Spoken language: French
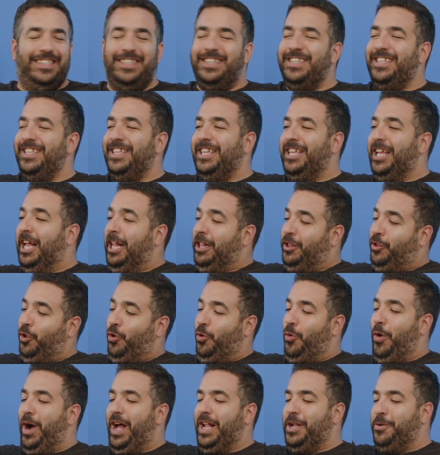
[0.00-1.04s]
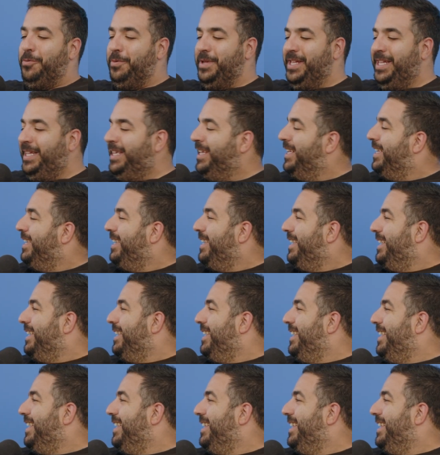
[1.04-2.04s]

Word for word: Il a le droit, lui. Ouais, ouais, ça